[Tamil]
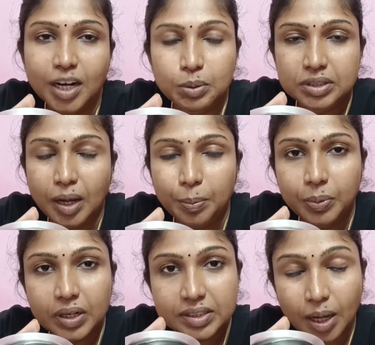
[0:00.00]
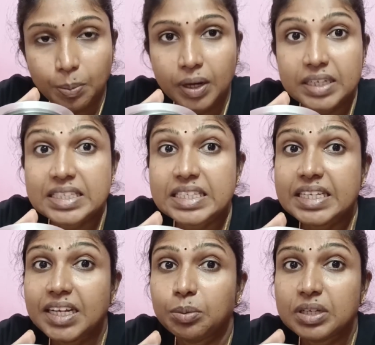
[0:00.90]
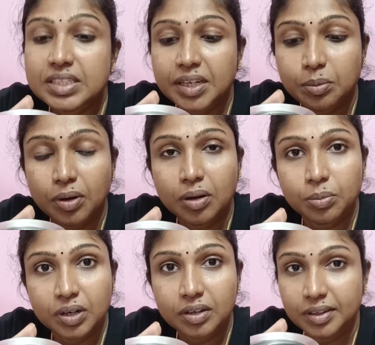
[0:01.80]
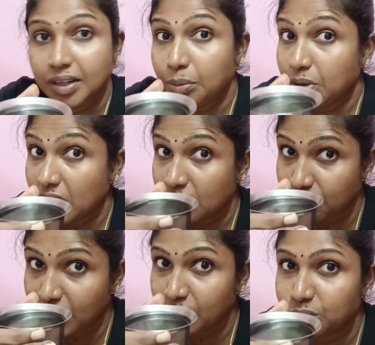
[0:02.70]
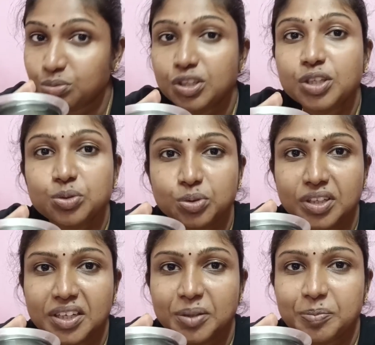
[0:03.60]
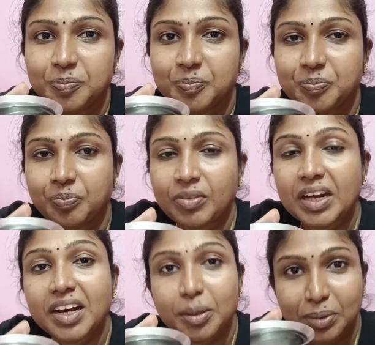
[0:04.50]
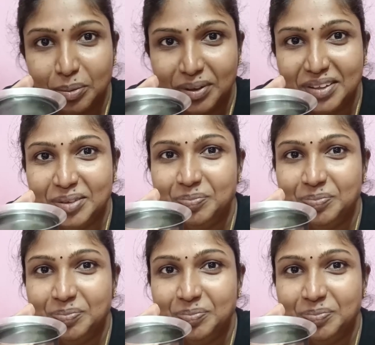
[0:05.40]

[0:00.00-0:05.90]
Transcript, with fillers: நம்ம சாப்பிட்ற சாப்பாடு சீக்கிரமாக செரிமானம் பண்ணுறதுக்கு ரொம்ப ஹெல்ப்ஃபுல்லாக இருக்கும் இந்த சுடுதண்ணி ட்ரை பண்ணி